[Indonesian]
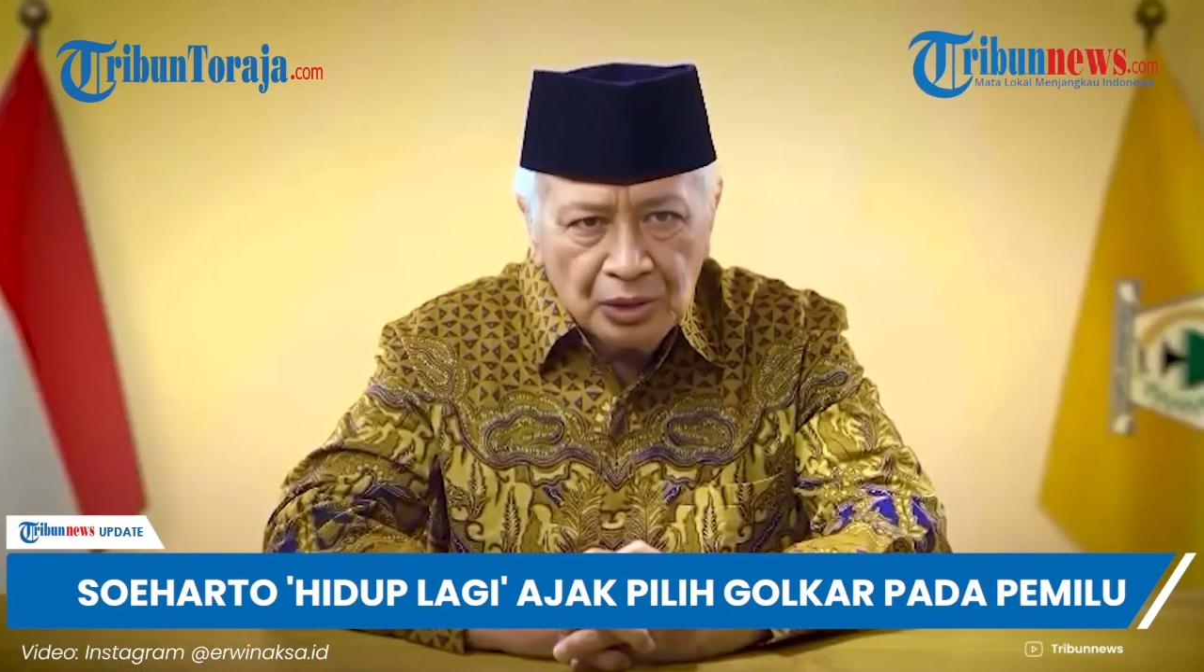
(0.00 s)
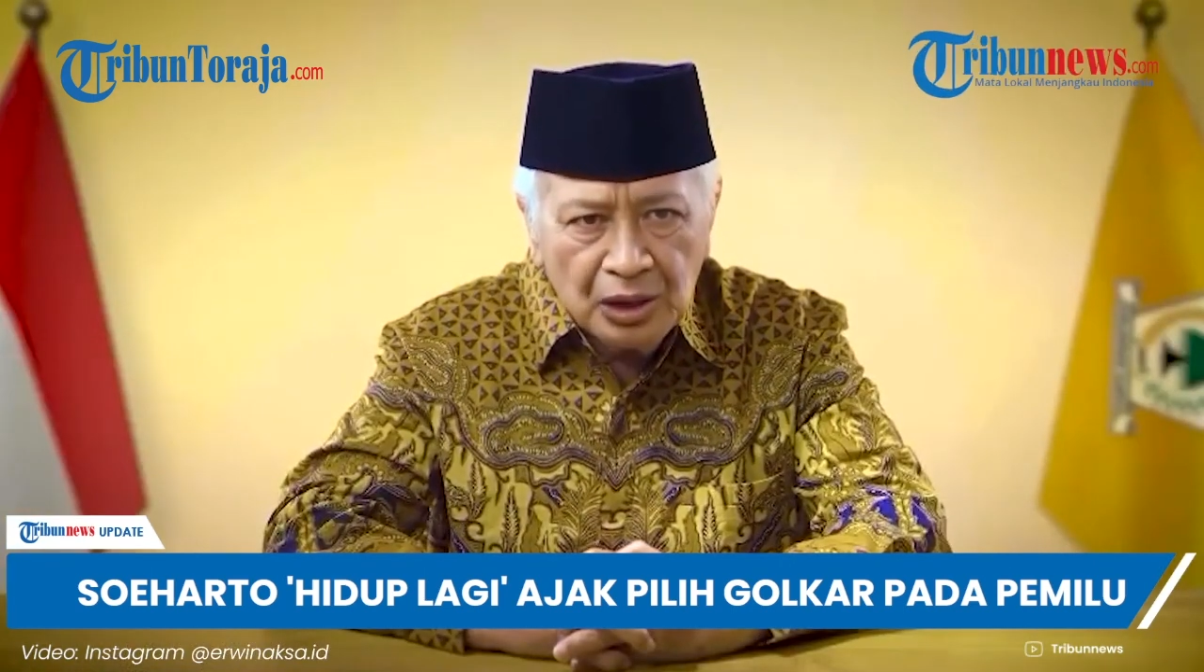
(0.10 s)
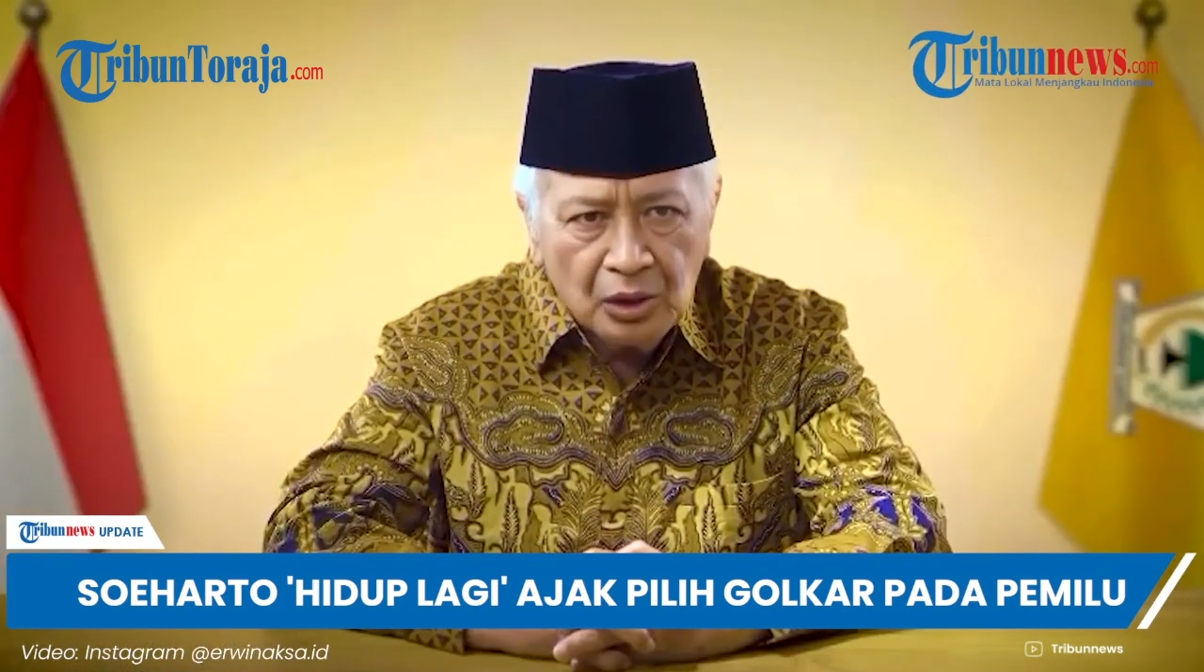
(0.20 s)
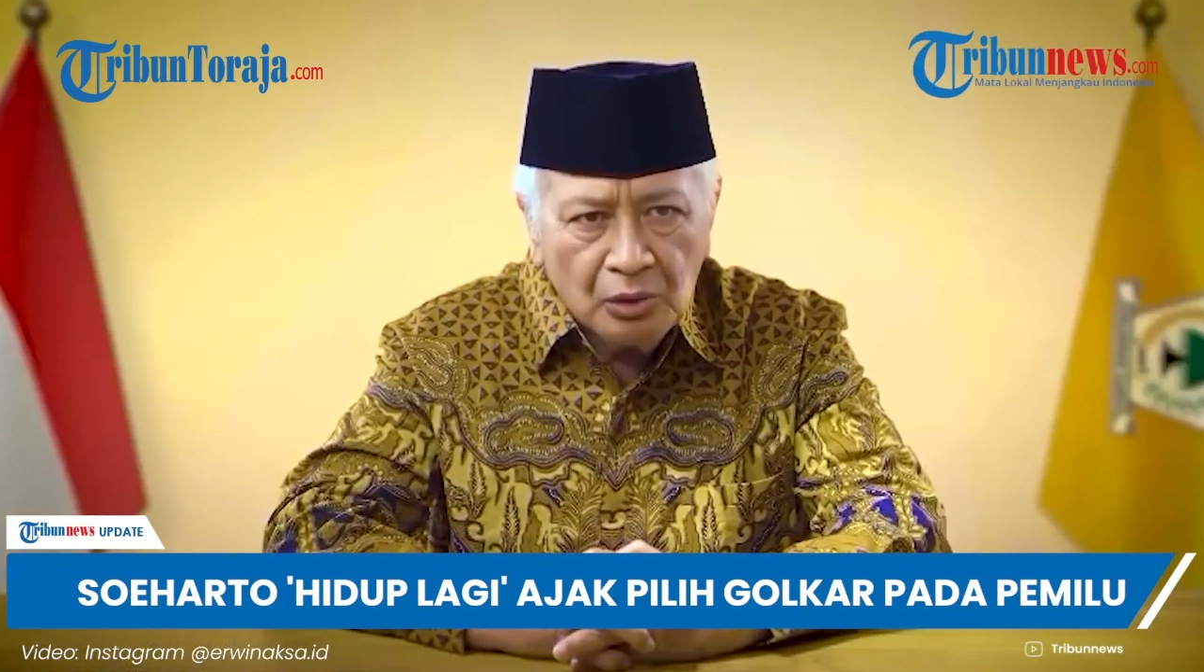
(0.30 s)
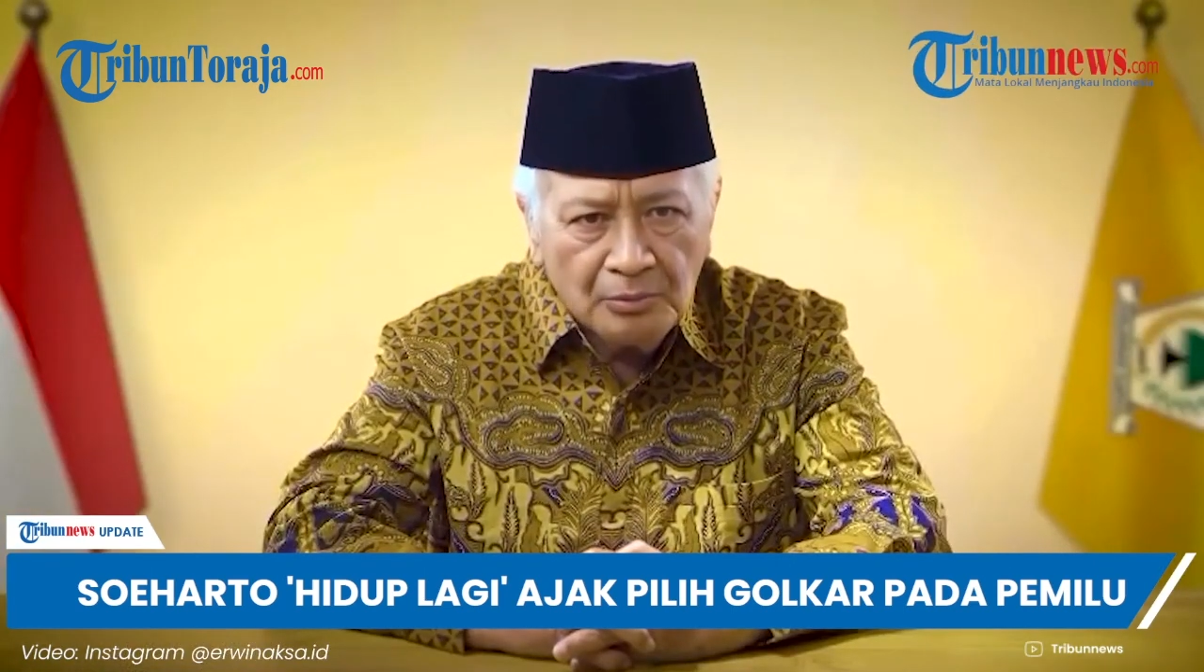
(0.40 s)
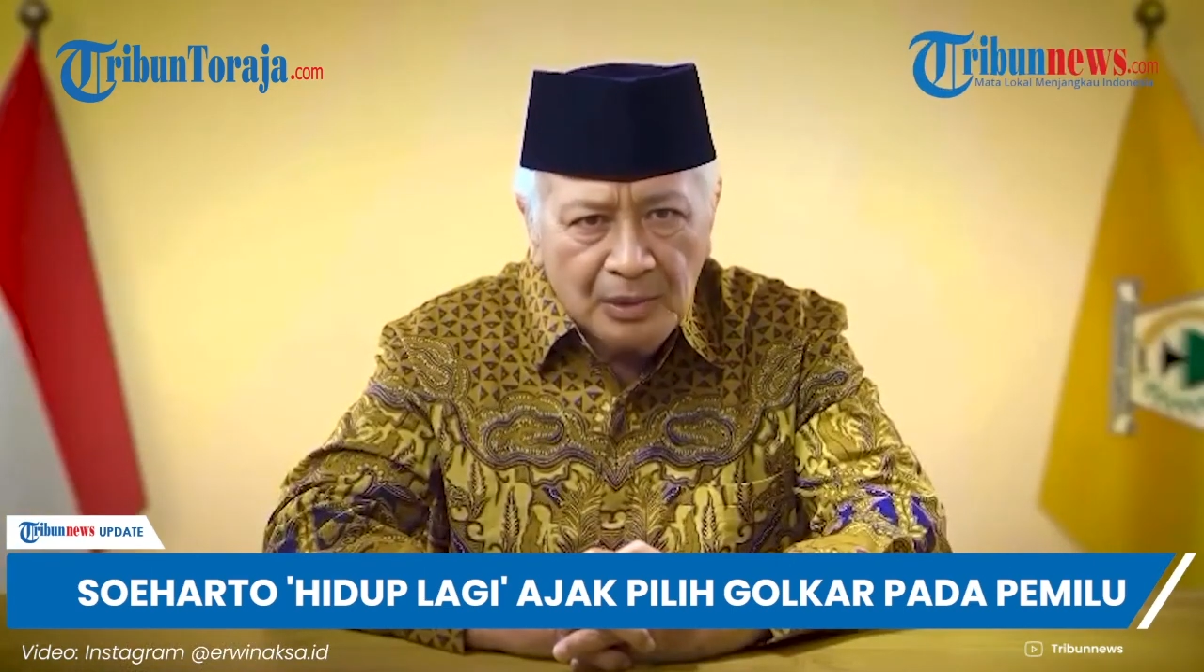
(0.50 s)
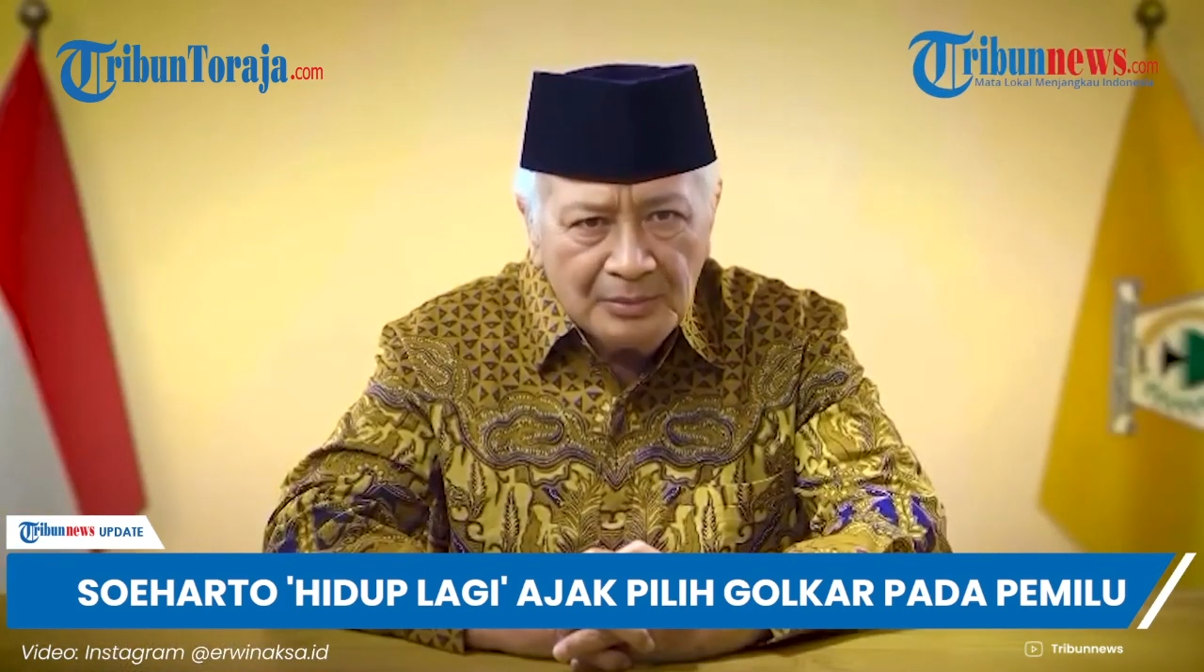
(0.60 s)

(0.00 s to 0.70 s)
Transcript: Susilo